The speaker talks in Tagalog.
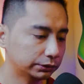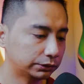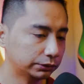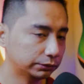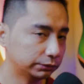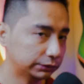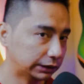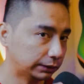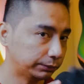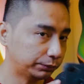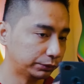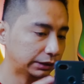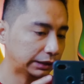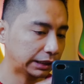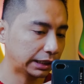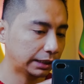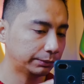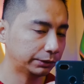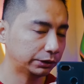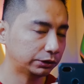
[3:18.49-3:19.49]
tong cellphone na
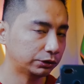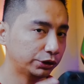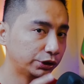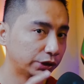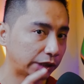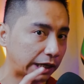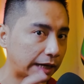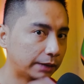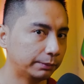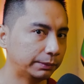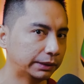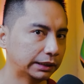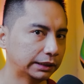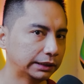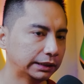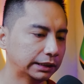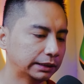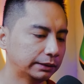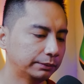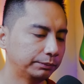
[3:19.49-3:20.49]
gamit ko, yung camera
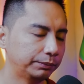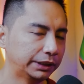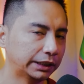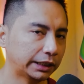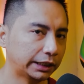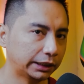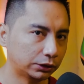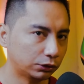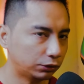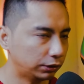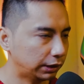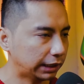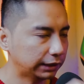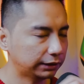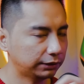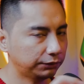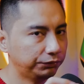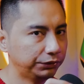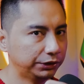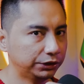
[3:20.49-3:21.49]
niya. Pinakita ko lahat
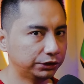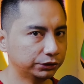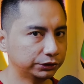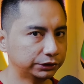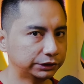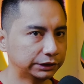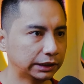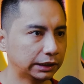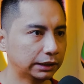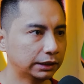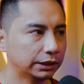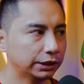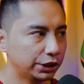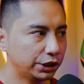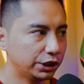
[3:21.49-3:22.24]
ng features niya.